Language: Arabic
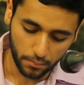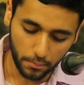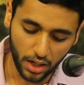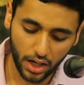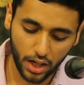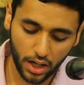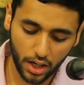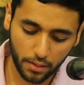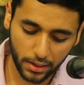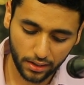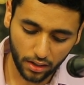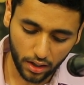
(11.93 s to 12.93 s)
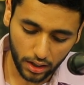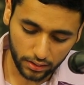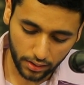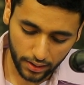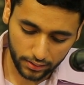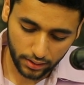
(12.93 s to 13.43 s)
ما من
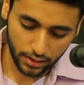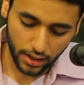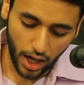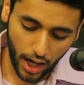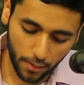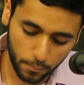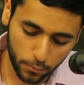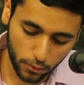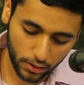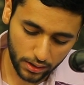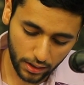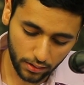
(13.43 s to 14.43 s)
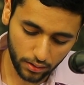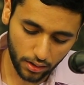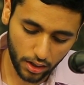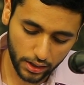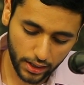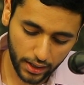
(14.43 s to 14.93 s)
قطرة أحب إلى
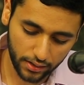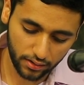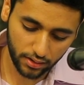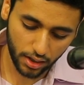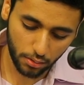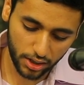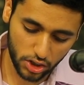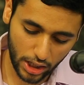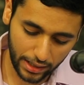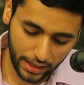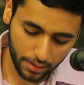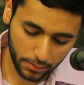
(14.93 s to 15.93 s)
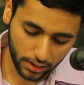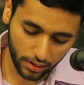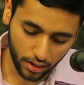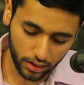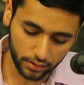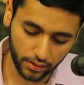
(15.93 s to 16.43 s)
الله عز وجل من
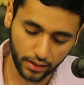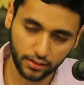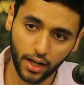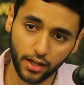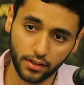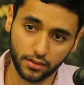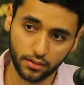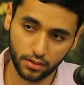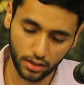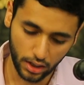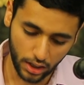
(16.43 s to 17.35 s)
قطرتين